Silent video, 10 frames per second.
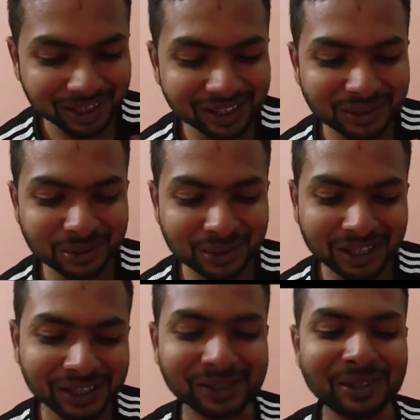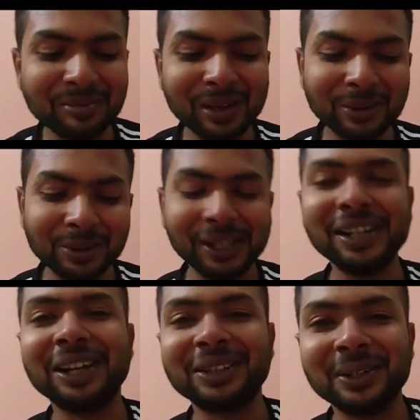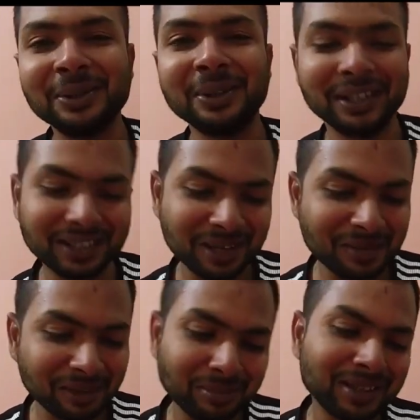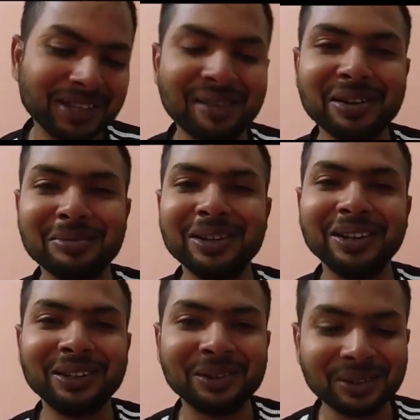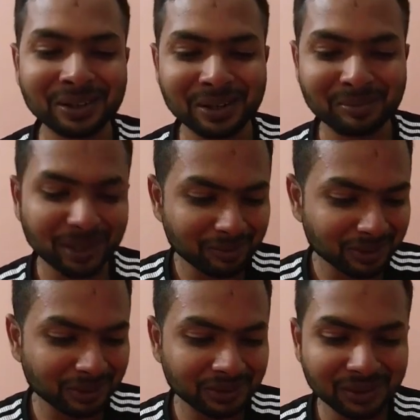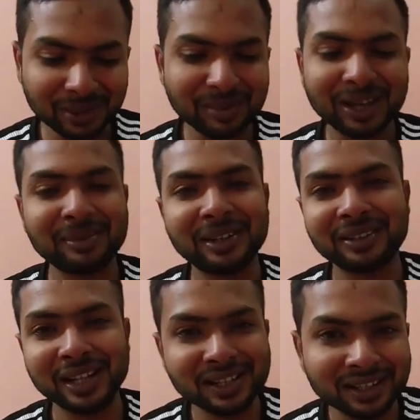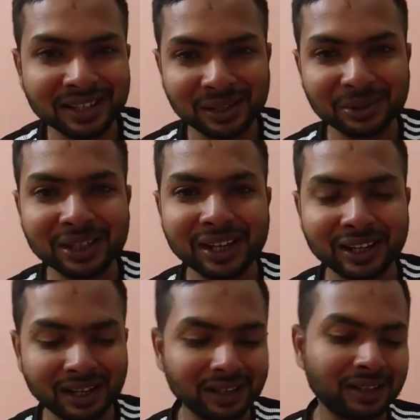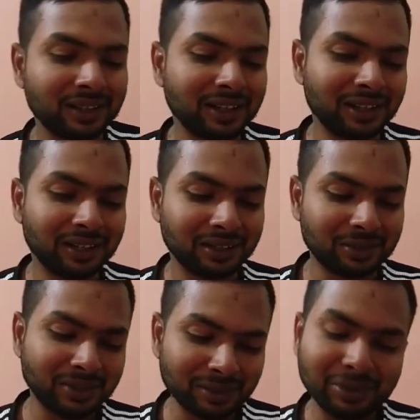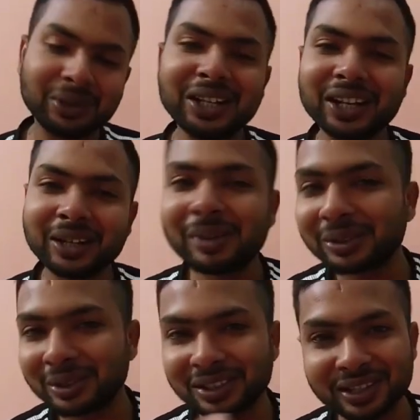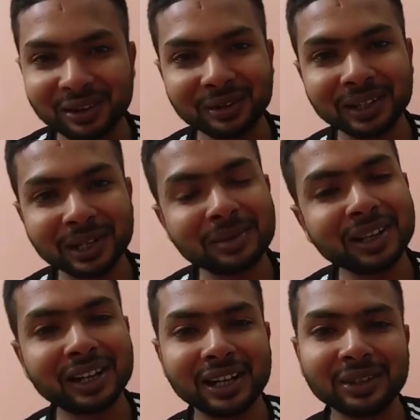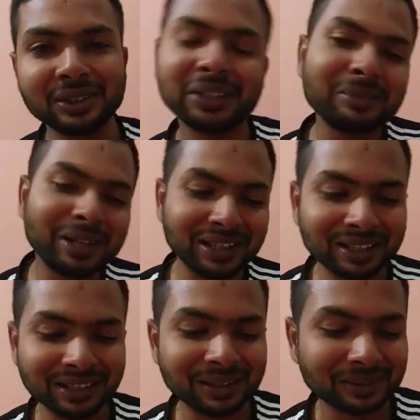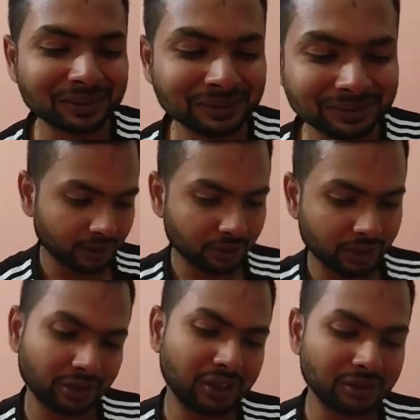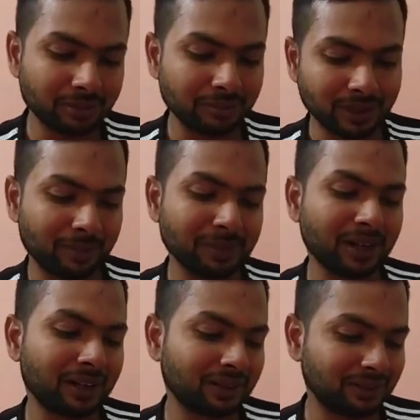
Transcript: ये नहीं सोचना कि केवल मैं रोटी ही खाता हूँ इसके बाद मैं चावल भी लेता हूँ बट मैं सोचता हूँ कि बार बार सारी चीज़ें क्यों दिखाना है ना तो मतलब रोटी खाने के बाद थोड़ा सा चावल वगैरह भी खाना होता है तो मैं ले लेता हूँ तो चलो देखो अपना